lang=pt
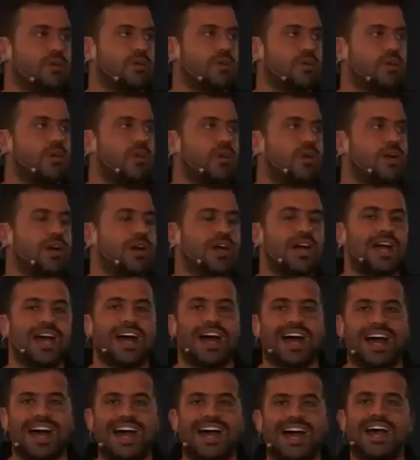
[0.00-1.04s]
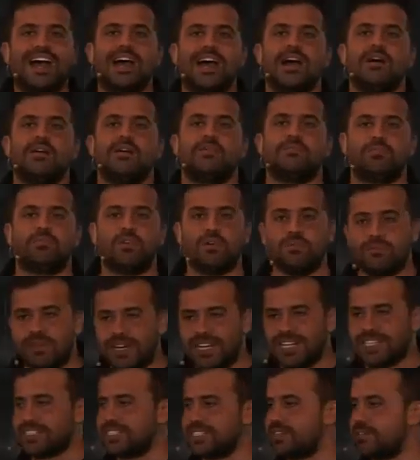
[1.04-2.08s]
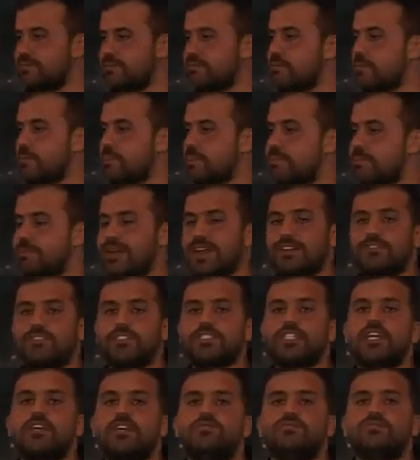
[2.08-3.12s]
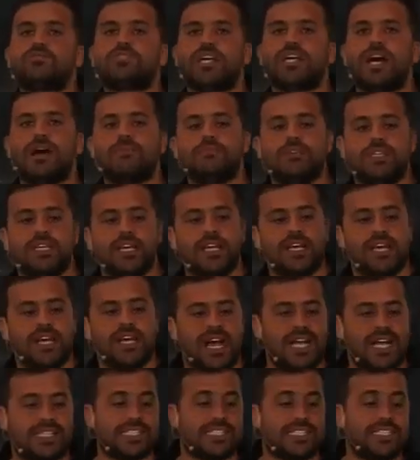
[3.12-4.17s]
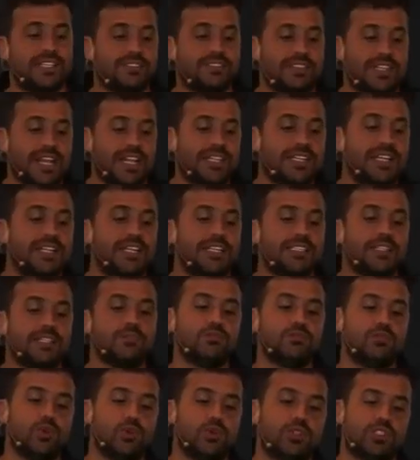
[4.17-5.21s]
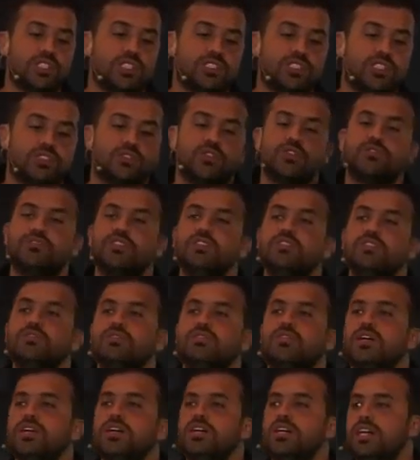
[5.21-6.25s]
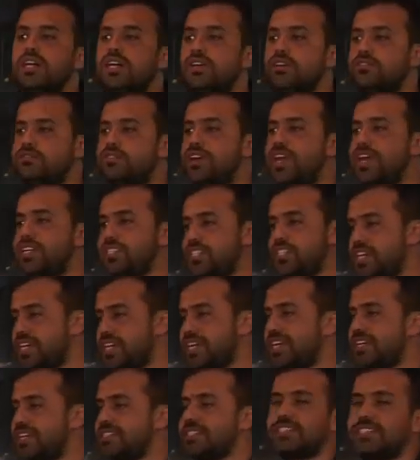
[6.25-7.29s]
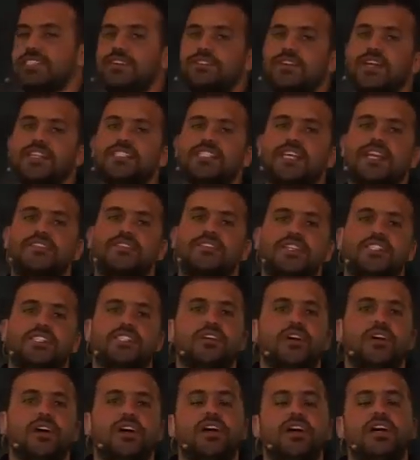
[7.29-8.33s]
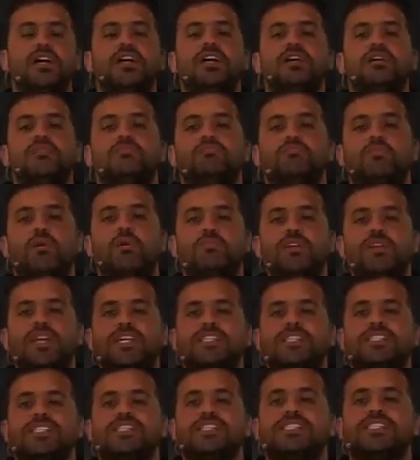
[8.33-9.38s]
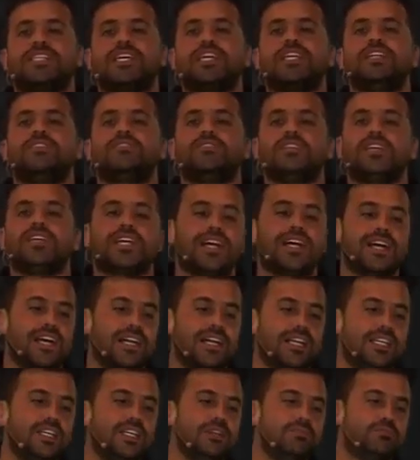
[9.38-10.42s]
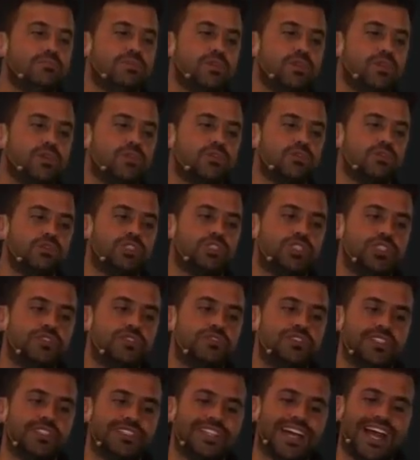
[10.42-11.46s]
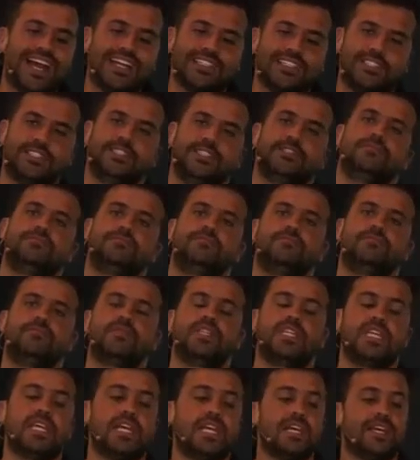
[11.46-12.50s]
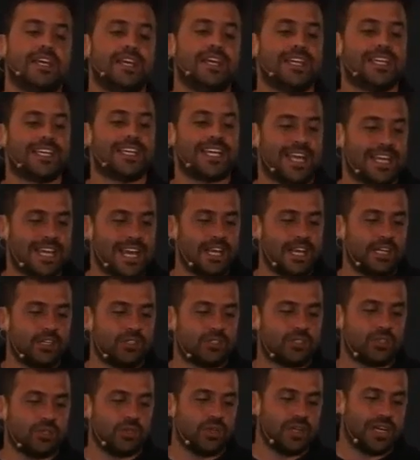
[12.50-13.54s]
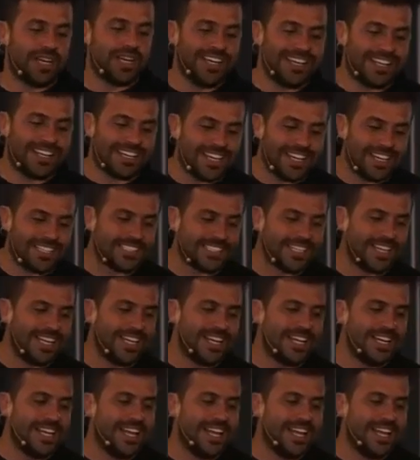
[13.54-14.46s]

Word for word: com a pobreza. Para você que não sabe, às vezes você está dando até um nojo, às vezes ouvindo eu falar de riqueza, você vai escrever assim, ó. Pobreza significa improdutividade. O que, que é isso? Riqueza